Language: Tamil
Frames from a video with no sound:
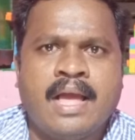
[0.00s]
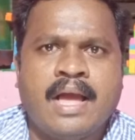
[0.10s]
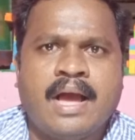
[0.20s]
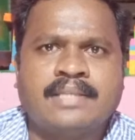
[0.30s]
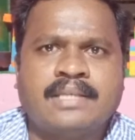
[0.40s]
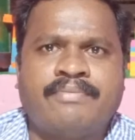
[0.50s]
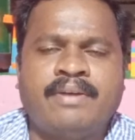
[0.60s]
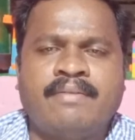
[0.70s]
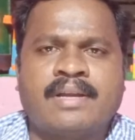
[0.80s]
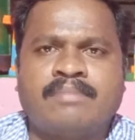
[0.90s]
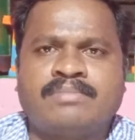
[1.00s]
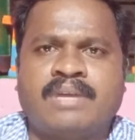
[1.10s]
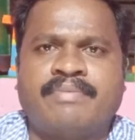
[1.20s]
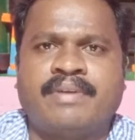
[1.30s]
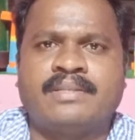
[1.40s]
ஆ சஃப்ரீன் வெல்கம்
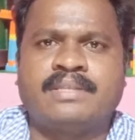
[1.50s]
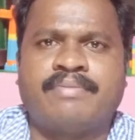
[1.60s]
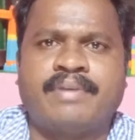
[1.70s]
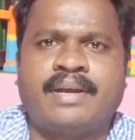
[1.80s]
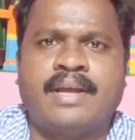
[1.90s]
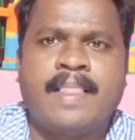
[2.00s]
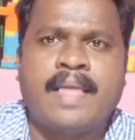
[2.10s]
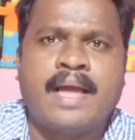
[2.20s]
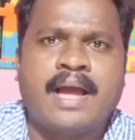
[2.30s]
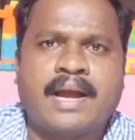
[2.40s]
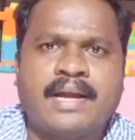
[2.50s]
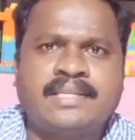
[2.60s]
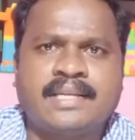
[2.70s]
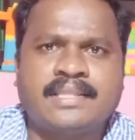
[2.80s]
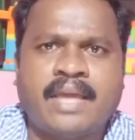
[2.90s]
சர்ஃபீன் சஃப்ரீன் ஆ
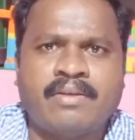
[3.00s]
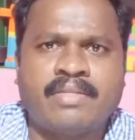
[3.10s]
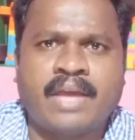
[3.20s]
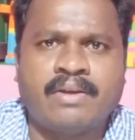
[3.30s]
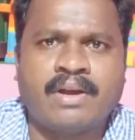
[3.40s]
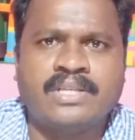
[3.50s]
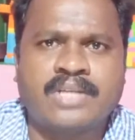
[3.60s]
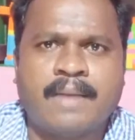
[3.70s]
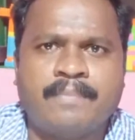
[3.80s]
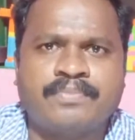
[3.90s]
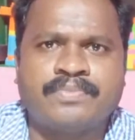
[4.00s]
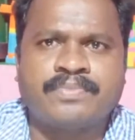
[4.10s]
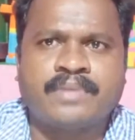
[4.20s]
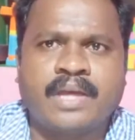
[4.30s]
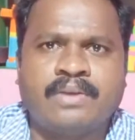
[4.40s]
கனிஷ்கா தேங்க்யூ தேங்க்யூ கனிஷ்கா
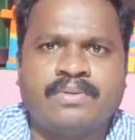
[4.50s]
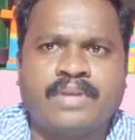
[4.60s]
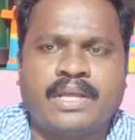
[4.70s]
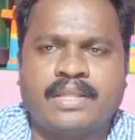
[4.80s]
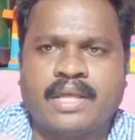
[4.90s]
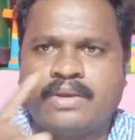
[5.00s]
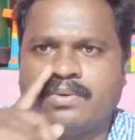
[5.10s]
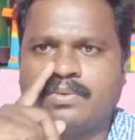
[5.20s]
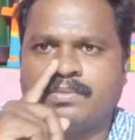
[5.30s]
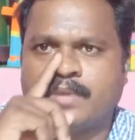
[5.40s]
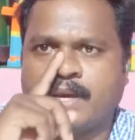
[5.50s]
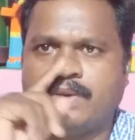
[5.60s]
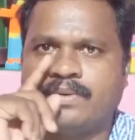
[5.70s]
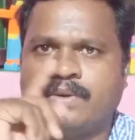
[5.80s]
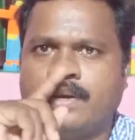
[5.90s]
தேங்க்யூ தேங்க்யூ தேங்க்யூ
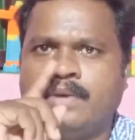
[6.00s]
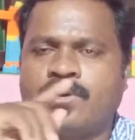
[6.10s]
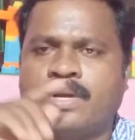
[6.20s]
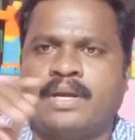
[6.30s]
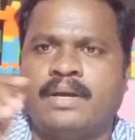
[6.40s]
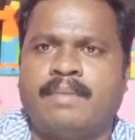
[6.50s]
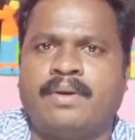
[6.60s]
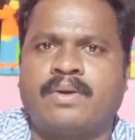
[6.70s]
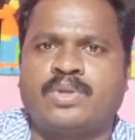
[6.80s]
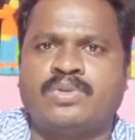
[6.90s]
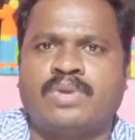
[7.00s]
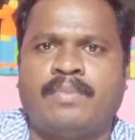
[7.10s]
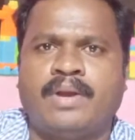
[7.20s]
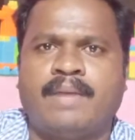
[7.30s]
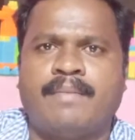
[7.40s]
தேங்க்யூ ஆ ஓகே நம்ம கொஸ்டினுக்குள்ளே
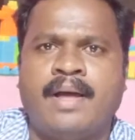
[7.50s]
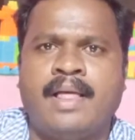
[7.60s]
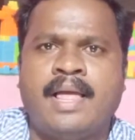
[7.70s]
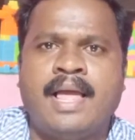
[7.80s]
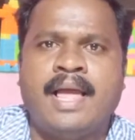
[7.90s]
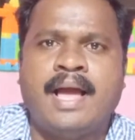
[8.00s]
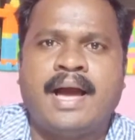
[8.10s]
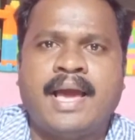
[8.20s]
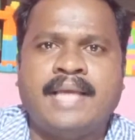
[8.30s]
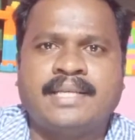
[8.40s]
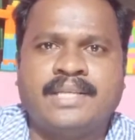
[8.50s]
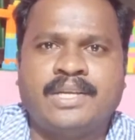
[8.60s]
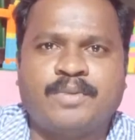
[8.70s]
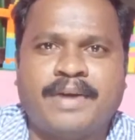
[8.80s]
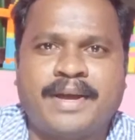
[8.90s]
போயிடலாமா ஹாய்
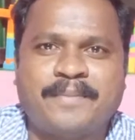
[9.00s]
சஞ்சய்குமார்